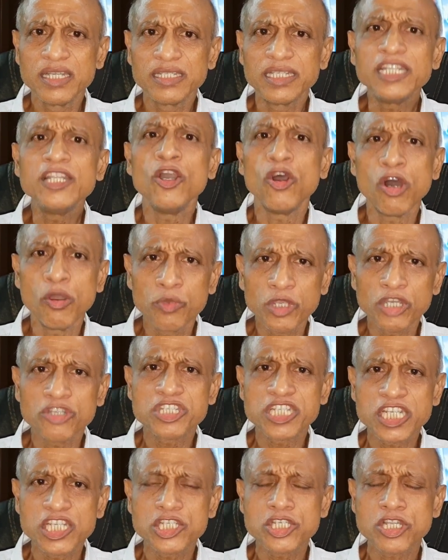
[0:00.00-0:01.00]
তিনি হোমিও
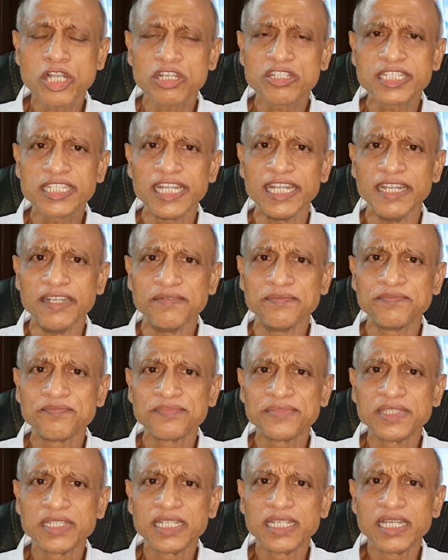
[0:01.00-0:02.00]
চিকিৎসক ছিলেন
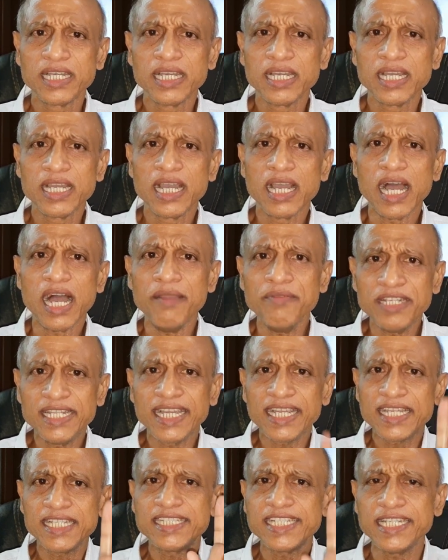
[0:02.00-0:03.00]
আমি
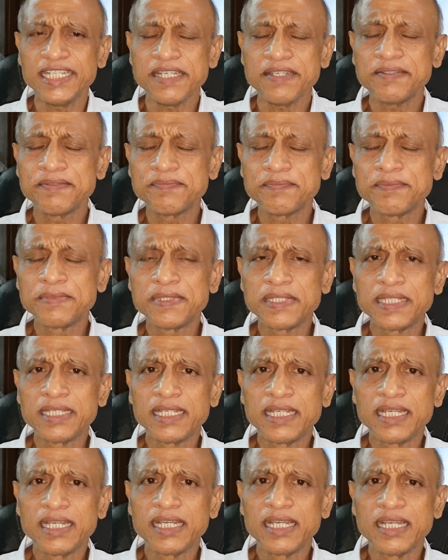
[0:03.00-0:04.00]
দেখেছি
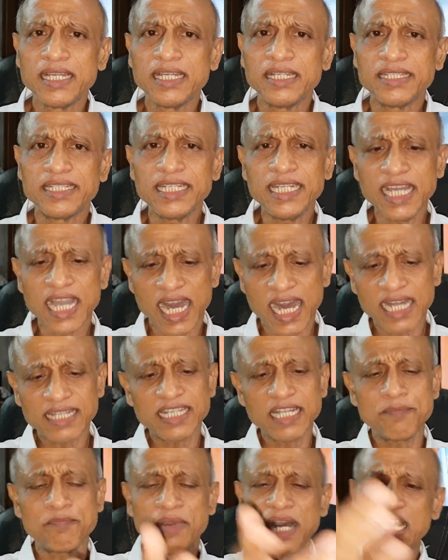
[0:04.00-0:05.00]
তিনি
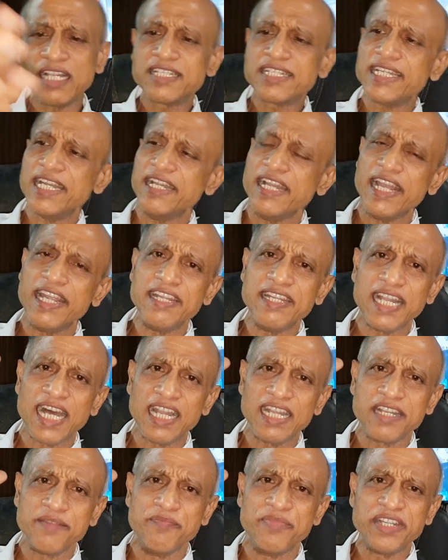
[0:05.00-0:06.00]
হাতে পালসের এই
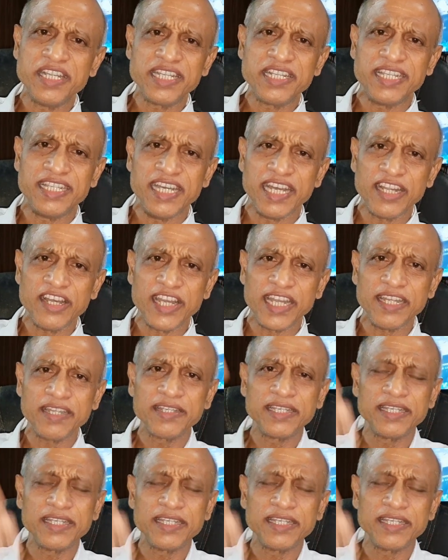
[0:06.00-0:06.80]
নারী বিট ধরে